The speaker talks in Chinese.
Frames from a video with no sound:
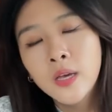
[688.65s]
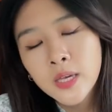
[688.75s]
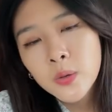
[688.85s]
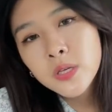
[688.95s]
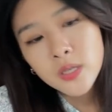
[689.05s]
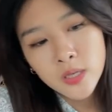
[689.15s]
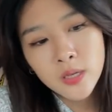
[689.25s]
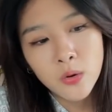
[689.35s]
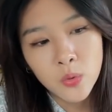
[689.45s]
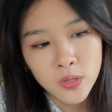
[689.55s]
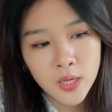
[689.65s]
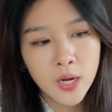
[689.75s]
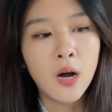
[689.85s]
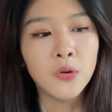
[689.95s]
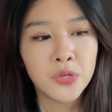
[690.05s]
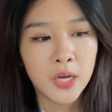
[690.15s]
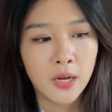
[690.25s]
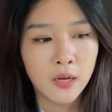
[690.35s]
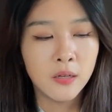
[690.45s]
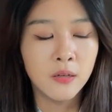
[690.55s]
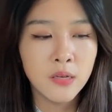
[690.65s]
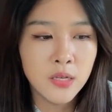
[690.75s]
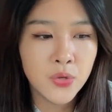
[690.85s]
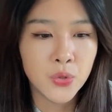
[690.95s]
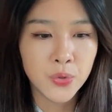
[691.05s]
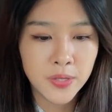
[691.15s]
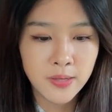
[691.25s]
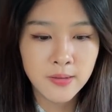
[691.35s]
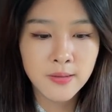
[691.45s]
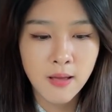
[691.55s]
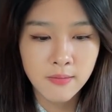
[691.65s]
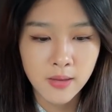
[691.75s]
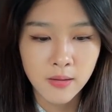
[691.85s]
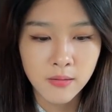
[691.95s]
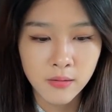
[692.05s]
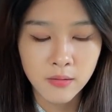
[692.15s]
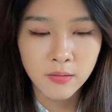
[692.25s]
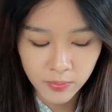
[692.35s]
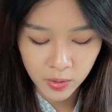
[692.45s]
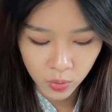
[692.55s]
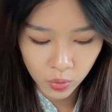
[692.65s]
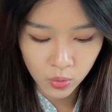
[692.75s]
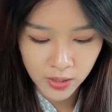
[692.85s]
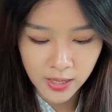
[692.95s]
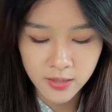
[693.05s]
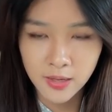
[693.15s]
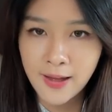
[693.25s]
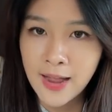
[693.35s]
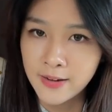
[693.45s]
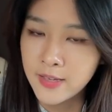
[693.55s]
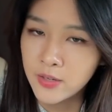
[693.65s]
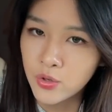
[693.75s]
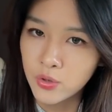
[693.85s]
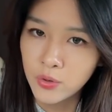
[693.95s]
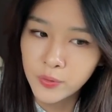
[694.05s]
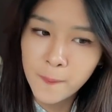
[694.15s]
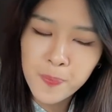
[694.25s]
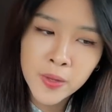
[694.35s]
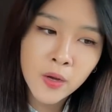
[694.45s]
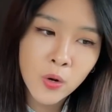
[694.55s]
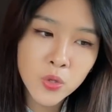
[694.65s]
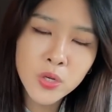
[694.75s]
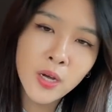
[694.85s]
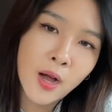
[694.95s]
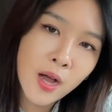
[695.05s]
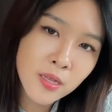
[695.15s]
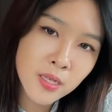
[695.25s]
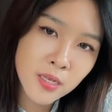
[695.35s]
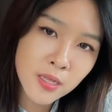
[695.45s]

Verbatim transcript: 因为实际上我在考察1973年的美国堕胎这个案例的时候呢，我就很好奇，